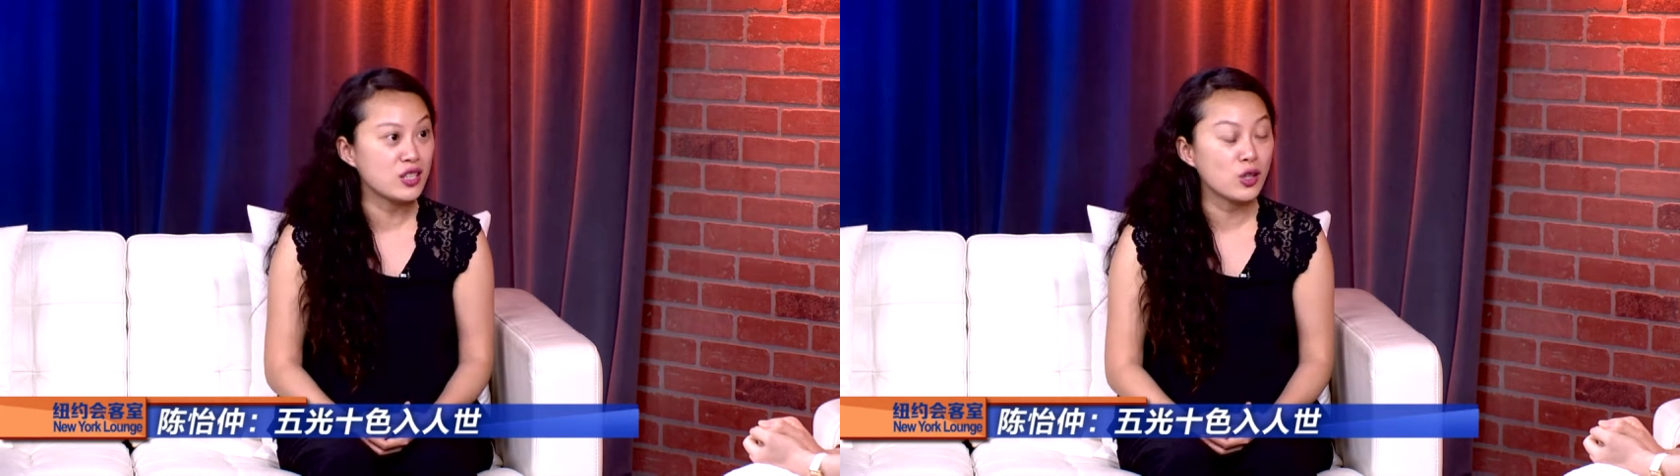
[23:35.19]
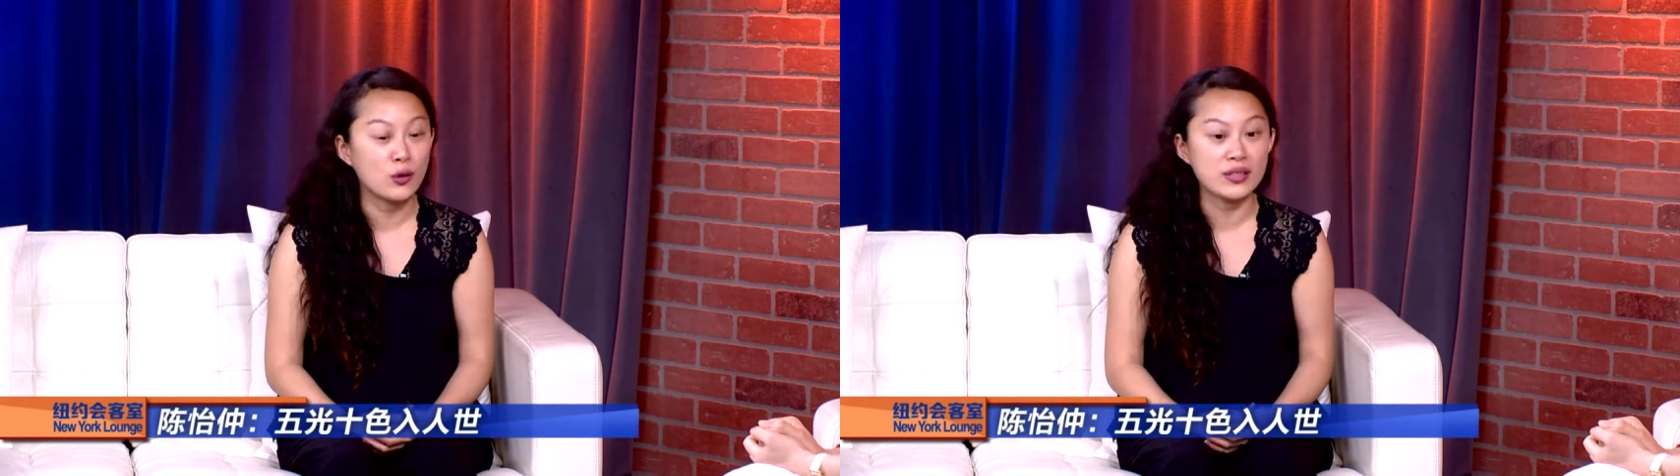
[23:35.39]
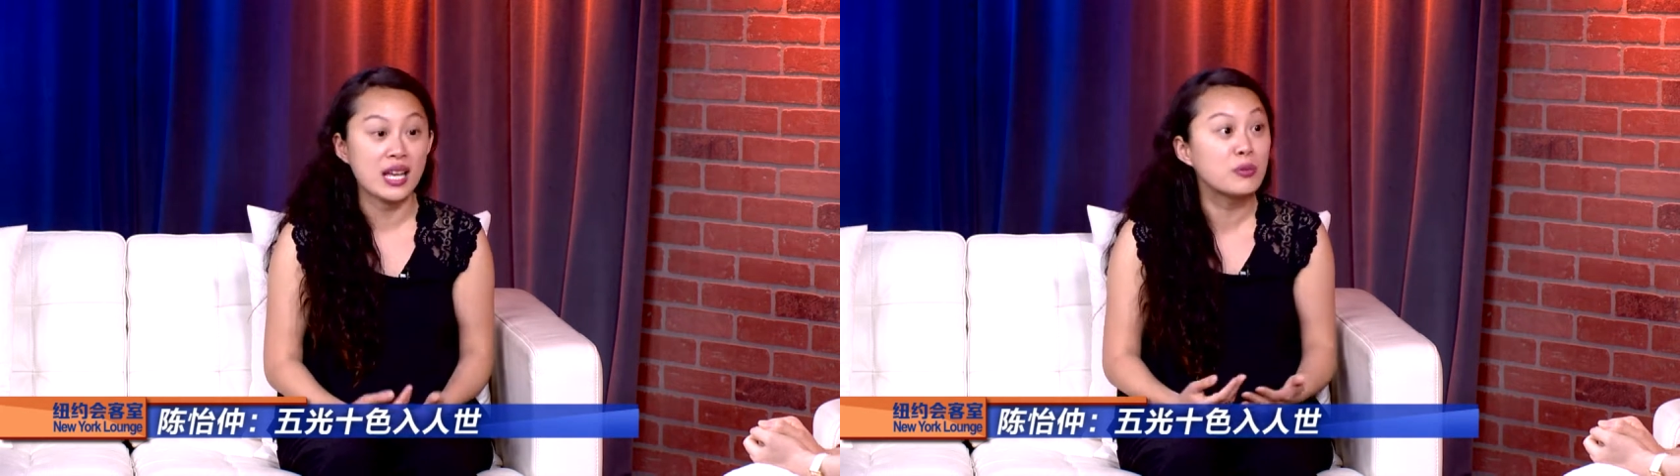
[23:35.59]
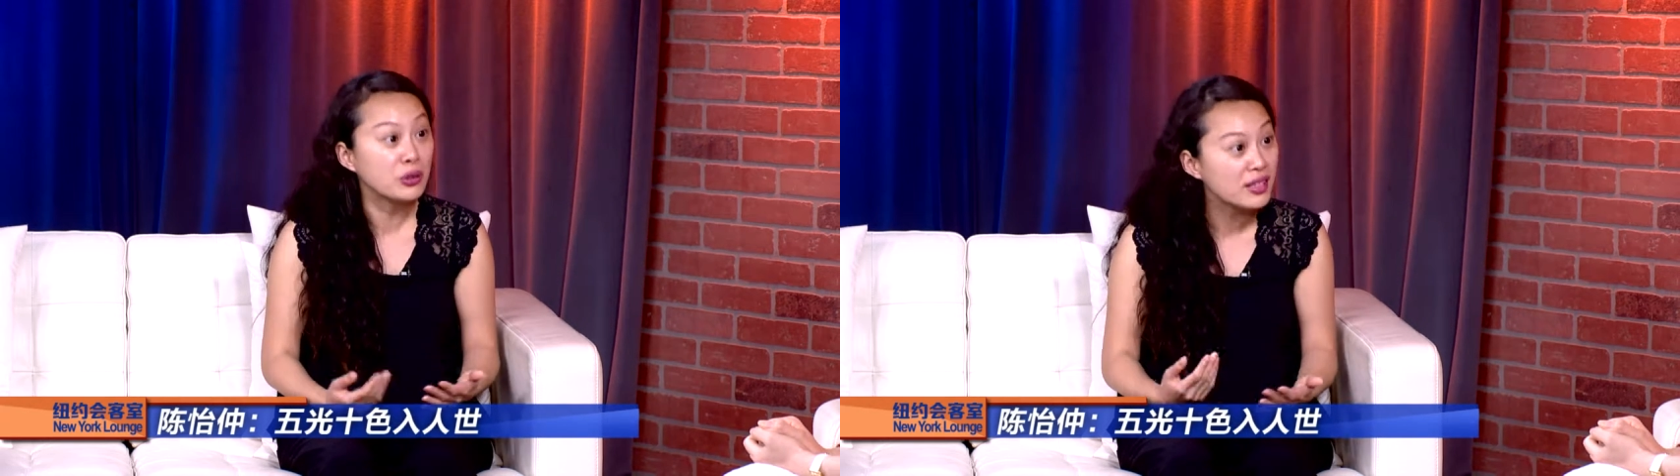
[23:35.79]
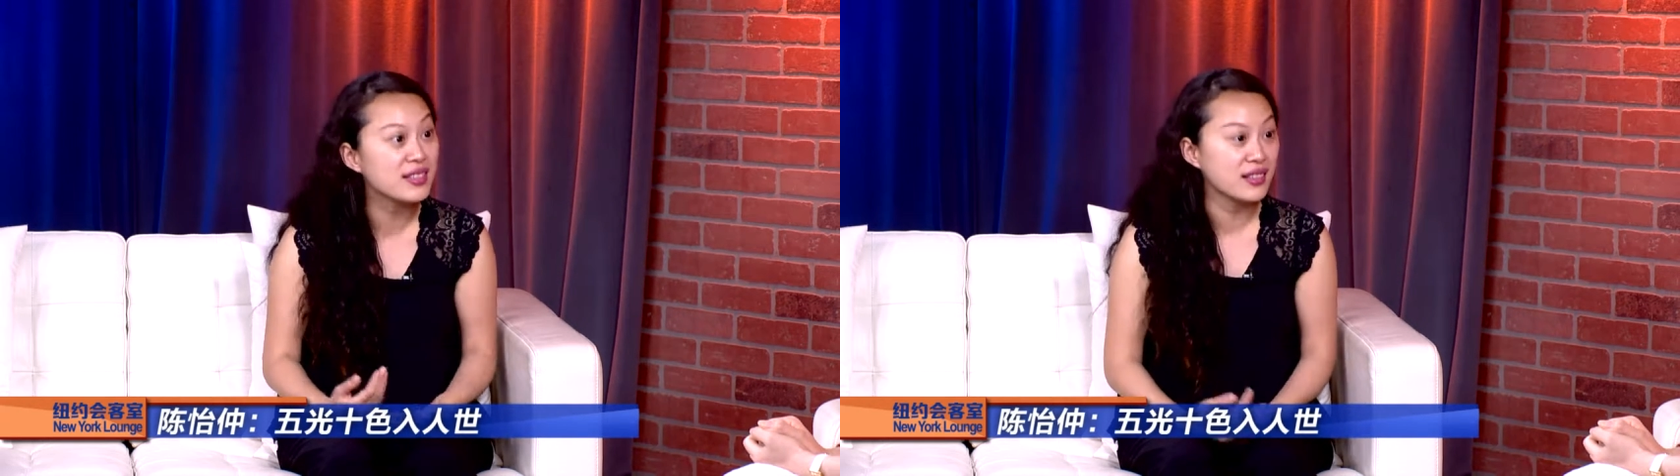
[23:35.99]
从塞浦
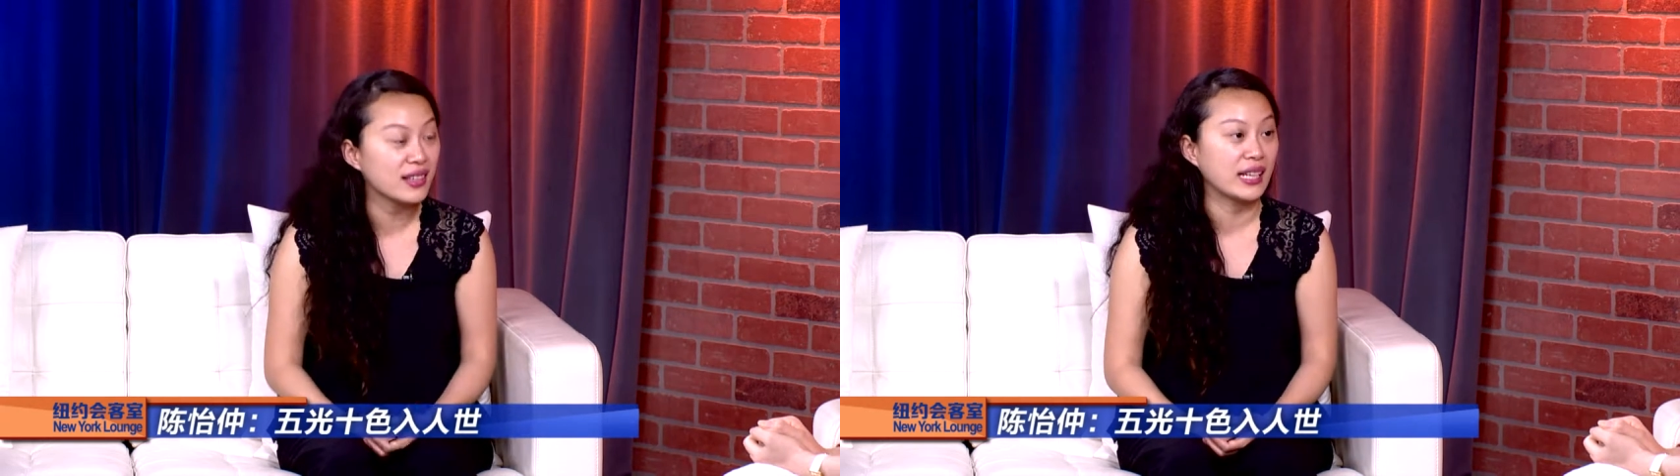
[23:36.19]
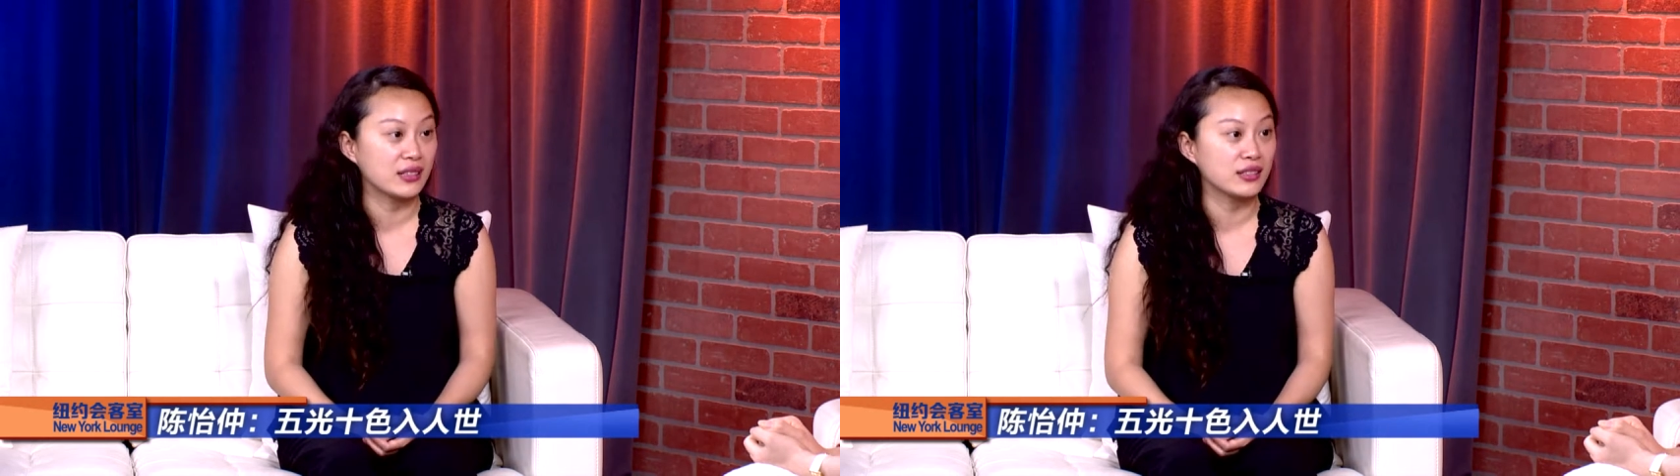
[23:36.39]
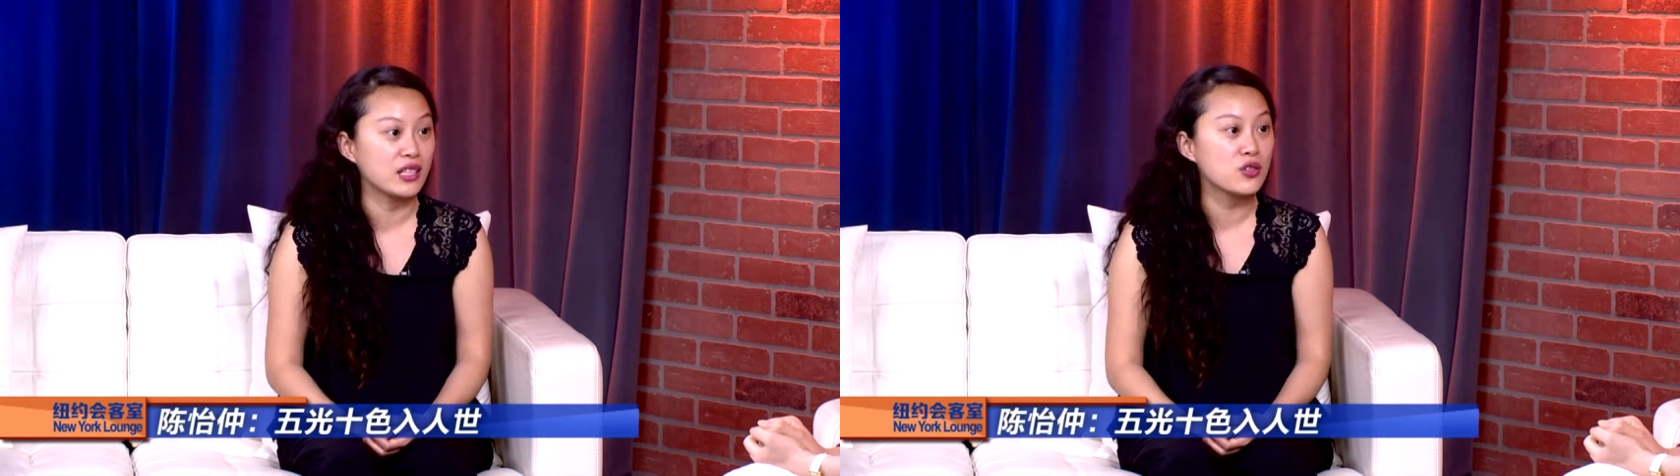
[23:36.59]
路斯来的人，